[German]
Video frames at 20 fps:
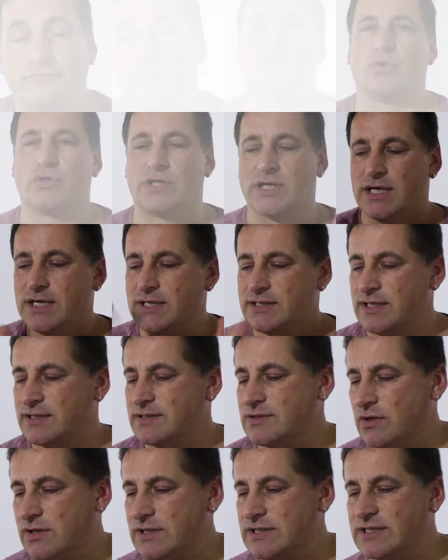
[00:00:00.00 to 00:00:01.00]
Gut,
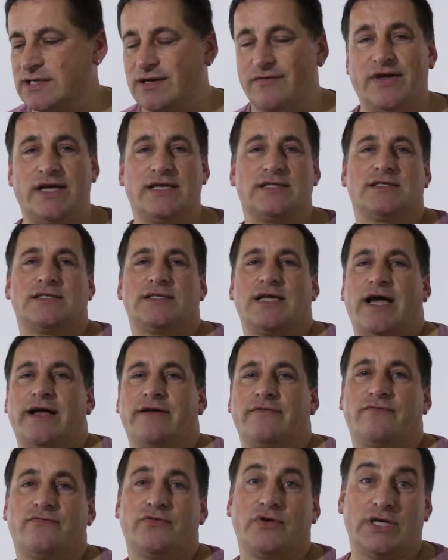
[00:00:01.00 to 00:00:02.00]
das soll es gewesen
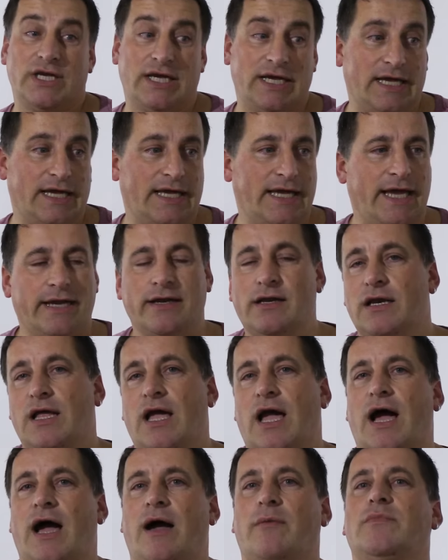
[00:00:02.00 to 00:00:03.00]
sein für den
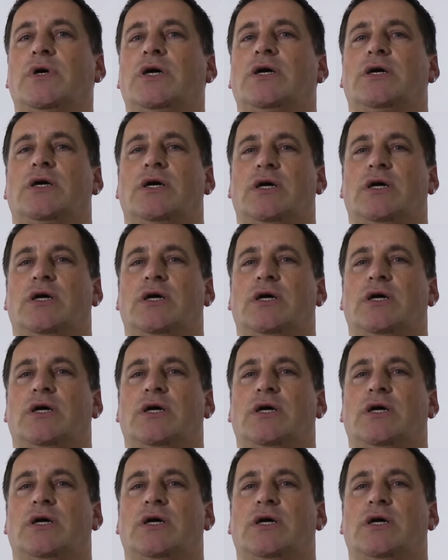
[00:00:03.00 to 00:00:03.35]
Canon-Kram.